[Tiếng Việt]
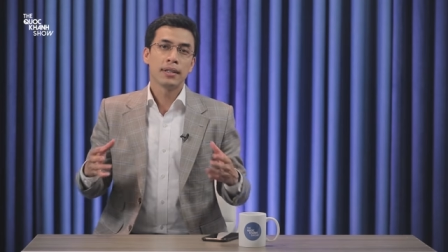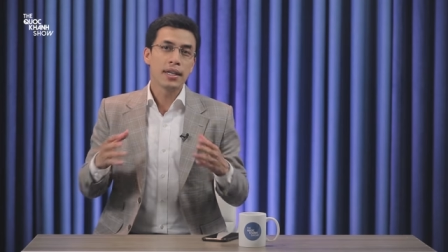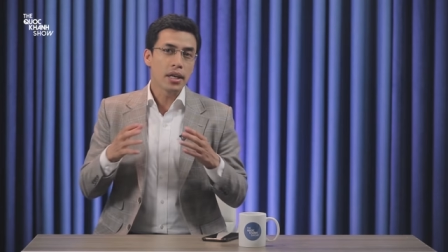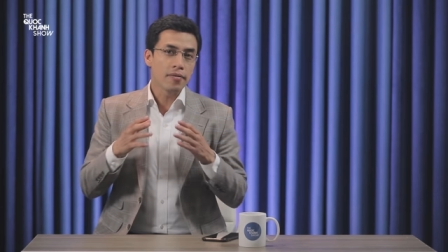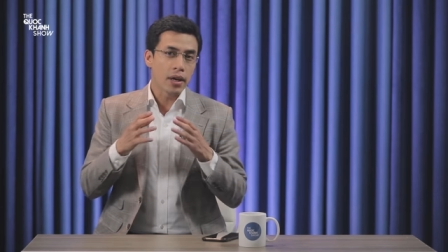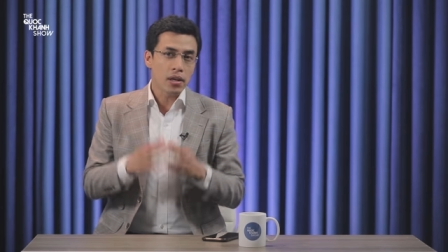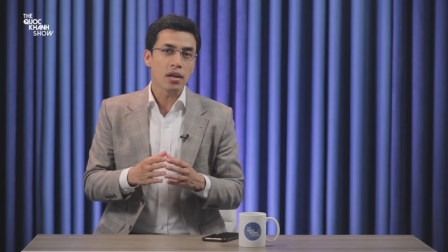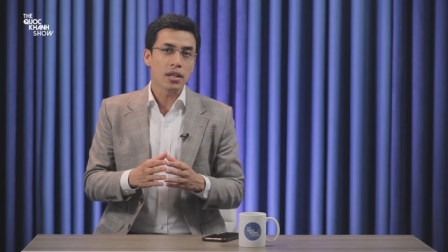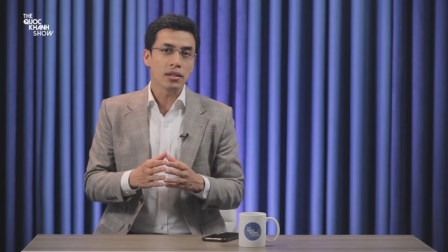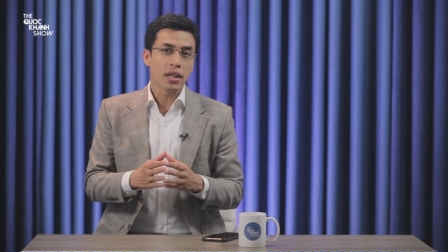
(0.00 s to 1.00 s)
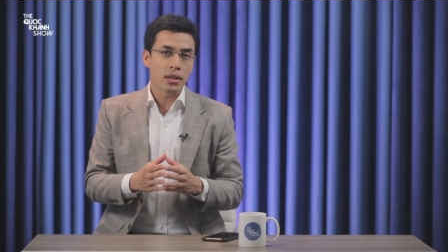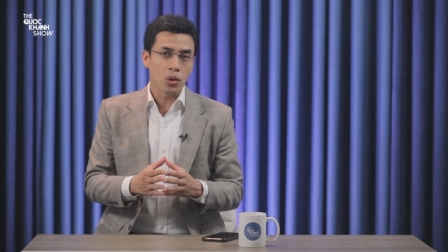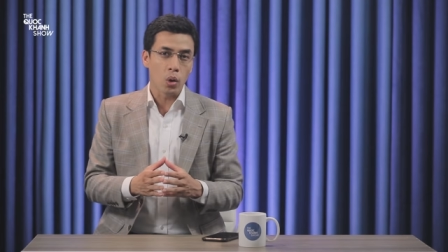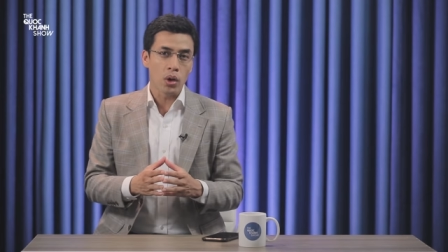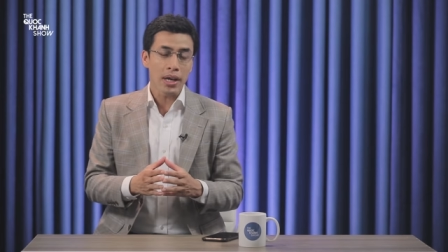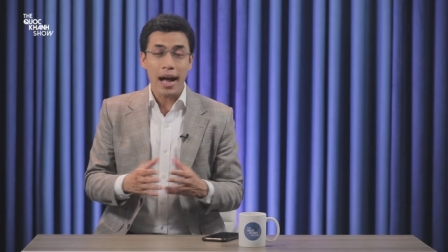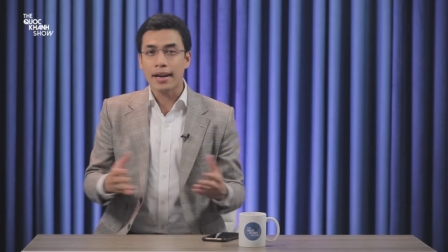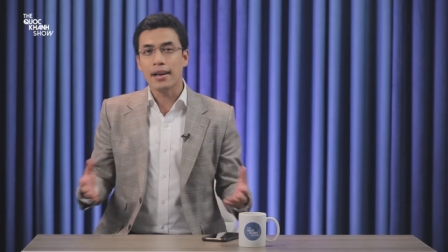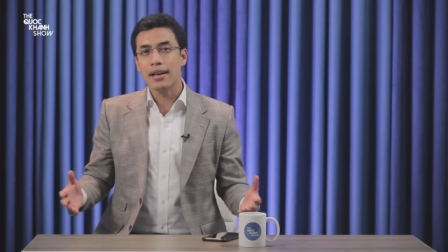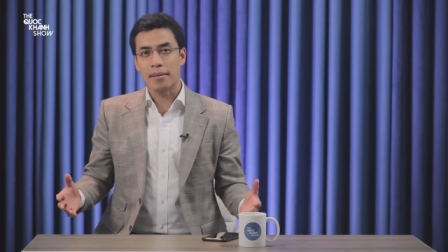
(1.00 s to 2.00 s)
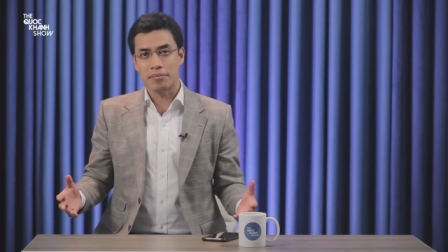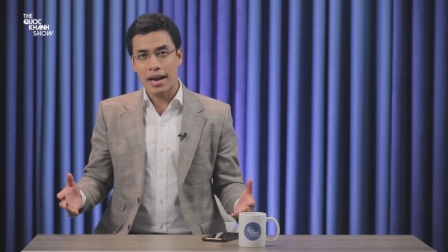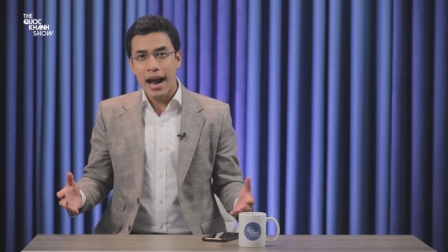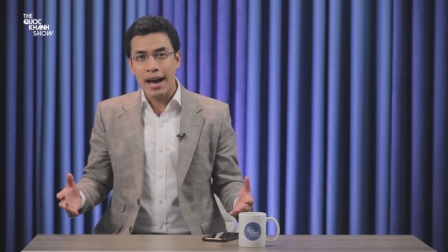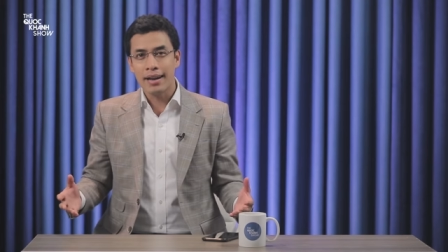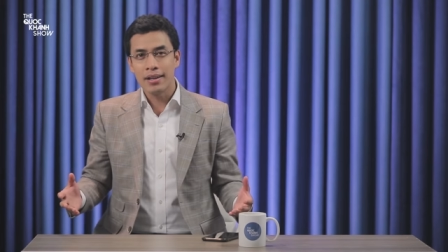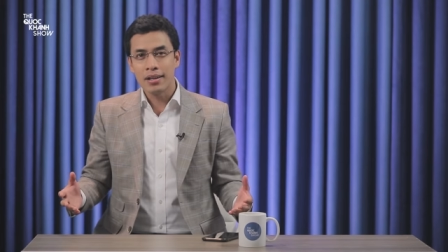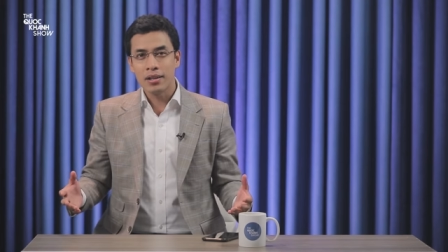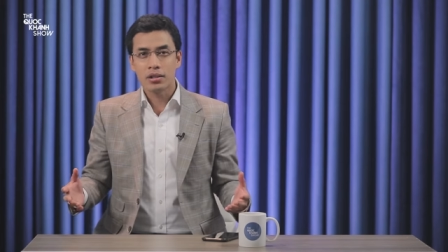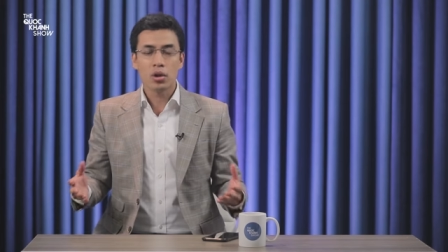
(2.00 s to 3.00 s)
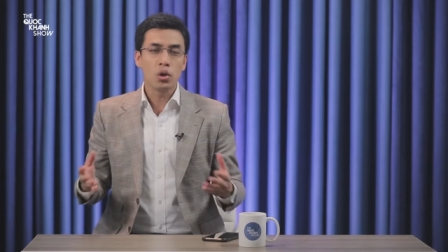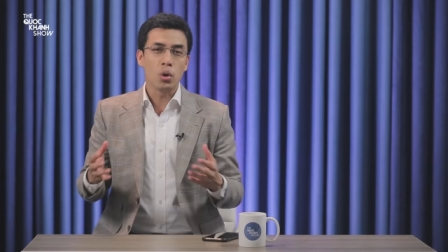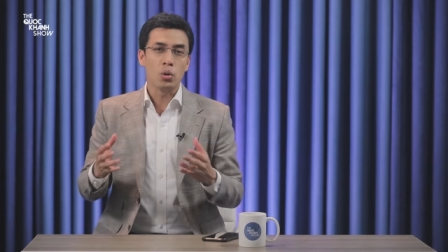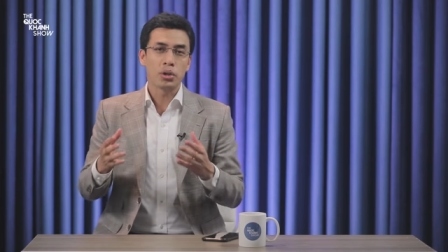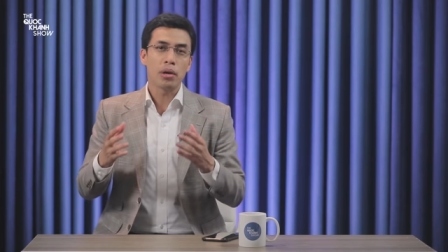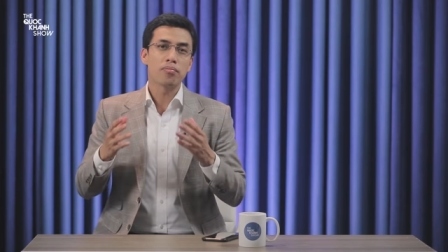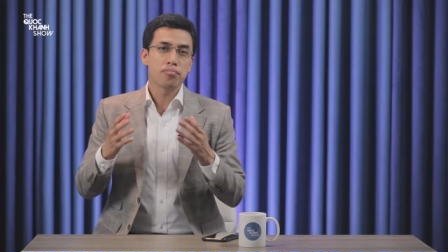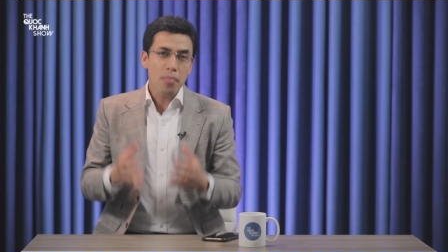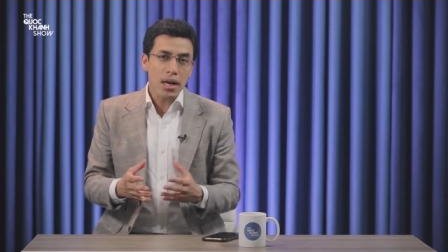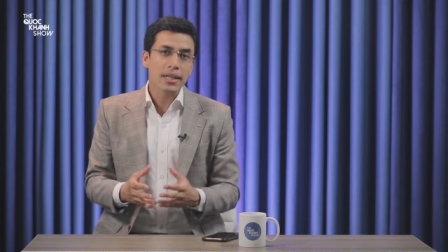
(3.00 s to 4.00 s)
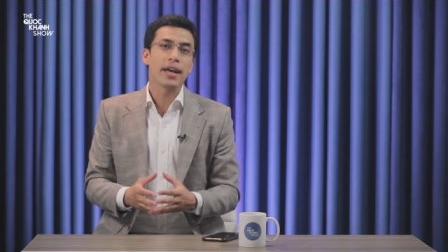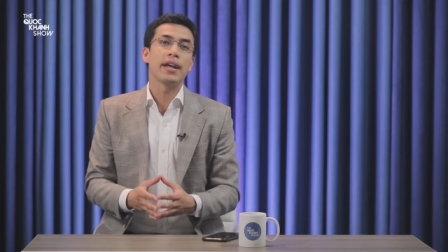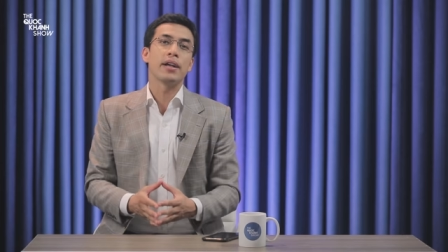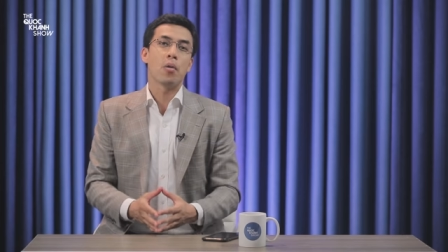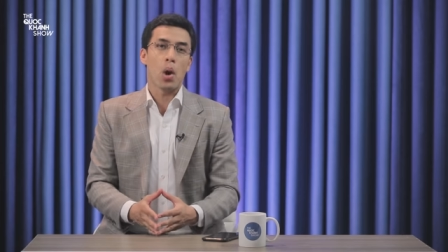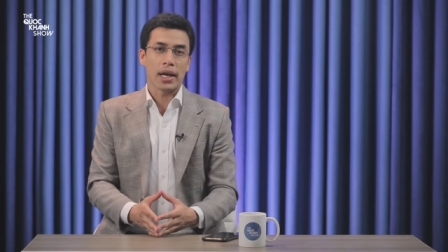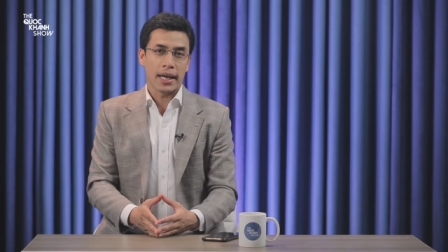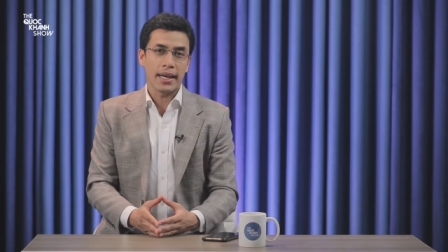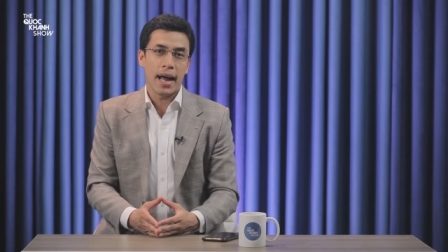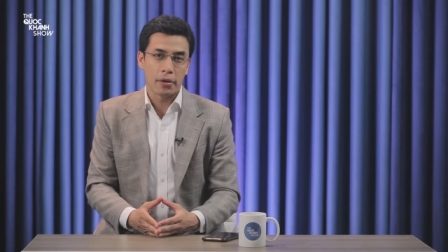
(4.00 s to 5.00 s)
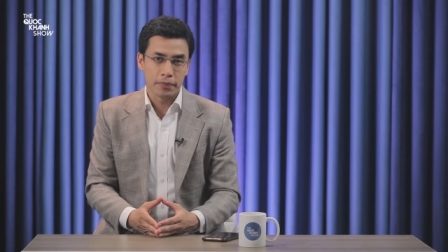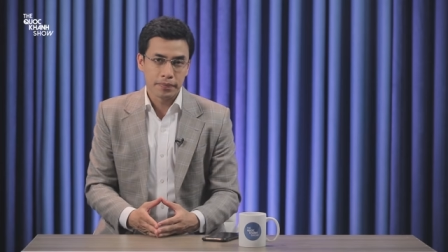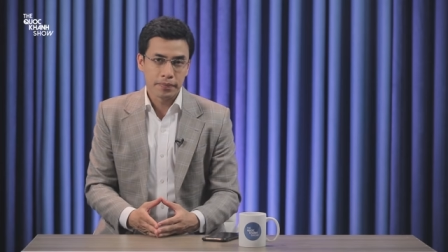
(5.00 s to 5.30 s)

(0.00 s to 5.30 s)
Thế nhưng vẫn có những tên tuổi ăn nên làm ra cho dù trong bất kỳ hoàn cảnh nào.